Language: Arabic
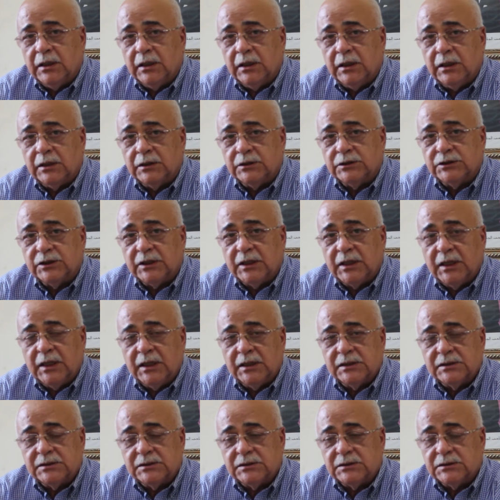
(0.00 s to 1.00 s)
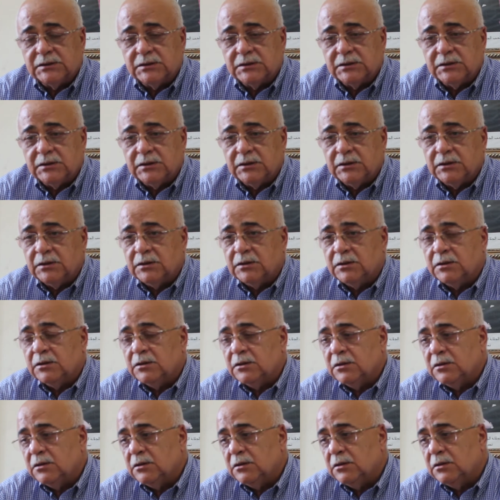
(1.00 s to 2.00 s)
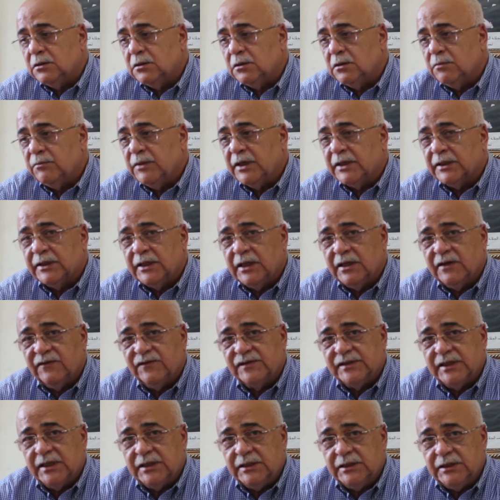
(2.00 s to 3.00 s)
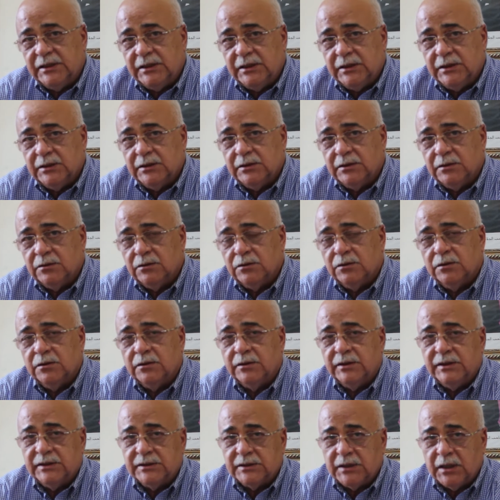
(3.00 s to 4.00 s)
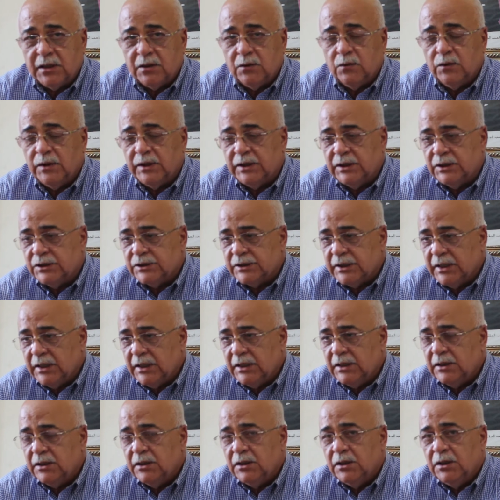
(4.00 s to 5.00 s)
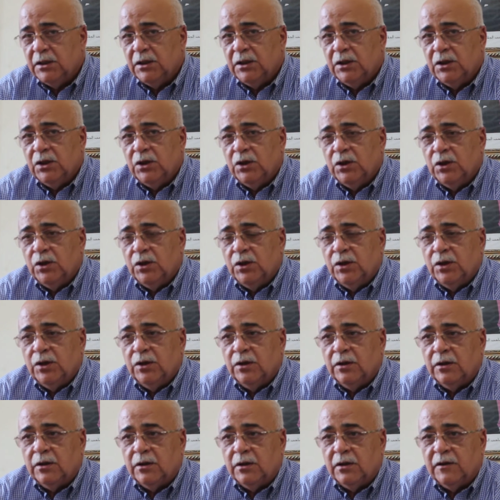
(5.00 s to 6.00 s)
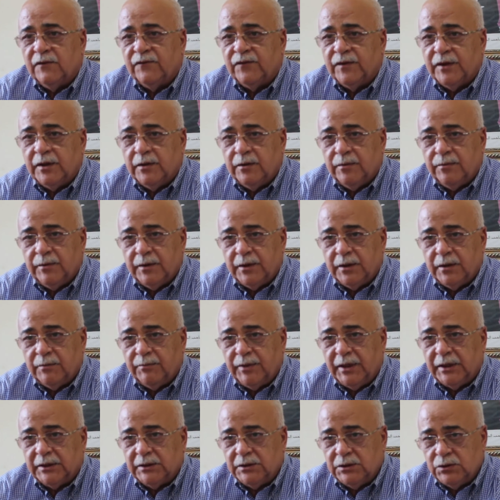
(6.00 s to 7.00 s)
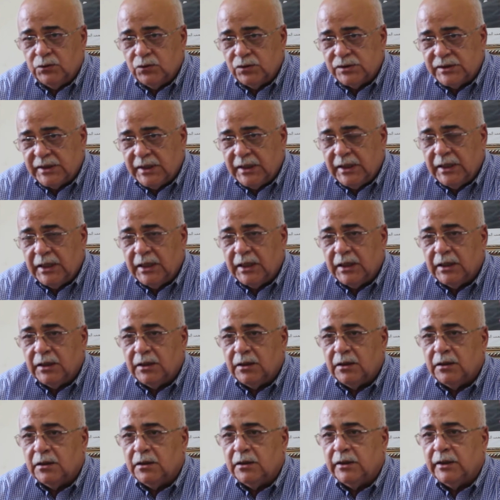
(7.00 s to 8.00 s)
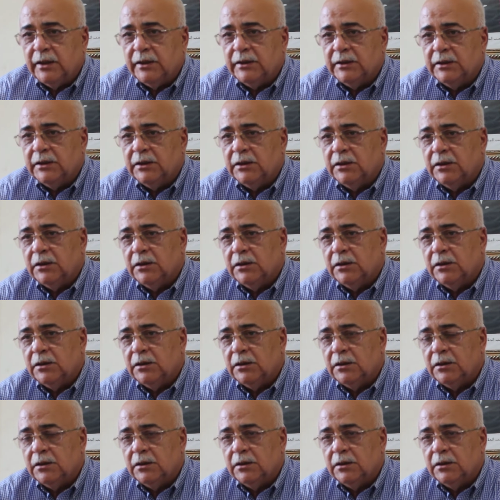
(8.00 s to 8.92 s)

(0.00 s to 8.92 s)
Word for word: أشخاص المرضى نفسانيين نساء ورجال آه، فيه آه، بعض النزلاء آه، يعني